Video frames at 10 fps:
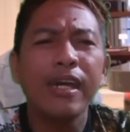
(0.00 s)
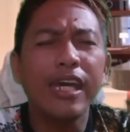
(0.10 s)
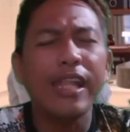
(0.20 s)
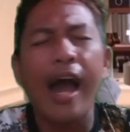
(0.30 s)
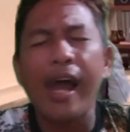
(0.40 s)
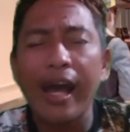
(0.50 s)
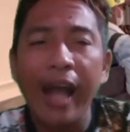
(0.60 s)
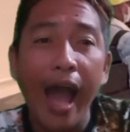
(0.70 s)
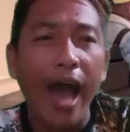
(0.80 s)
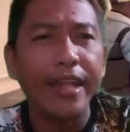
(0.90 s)

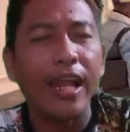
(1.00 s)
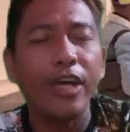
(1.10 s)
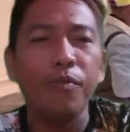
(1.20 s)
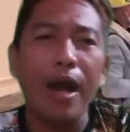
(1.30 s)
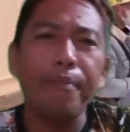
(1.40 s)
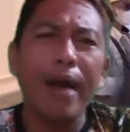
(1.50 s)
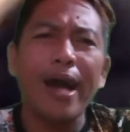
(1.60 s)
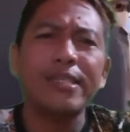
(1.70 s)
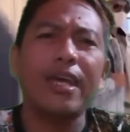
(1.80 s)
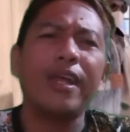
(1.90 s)
inaalagaan nila yung mga
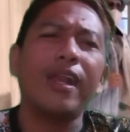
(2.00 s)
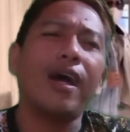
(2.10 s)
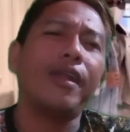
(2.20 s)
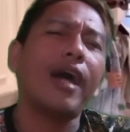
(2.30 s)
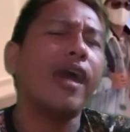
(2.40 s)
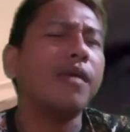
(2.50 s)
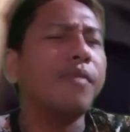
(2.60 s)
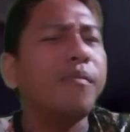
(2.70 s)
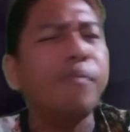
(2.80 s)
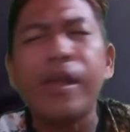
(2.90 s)
boxer nila.
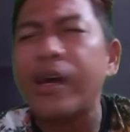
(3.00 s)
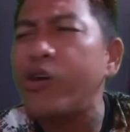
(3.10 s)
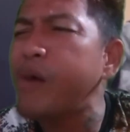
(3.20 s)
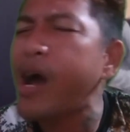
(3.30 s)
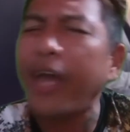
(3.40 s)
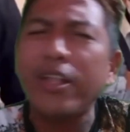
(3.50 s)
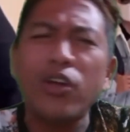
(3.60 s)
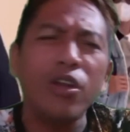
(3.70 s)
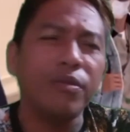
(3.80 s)
Naka-remember ako mga idol.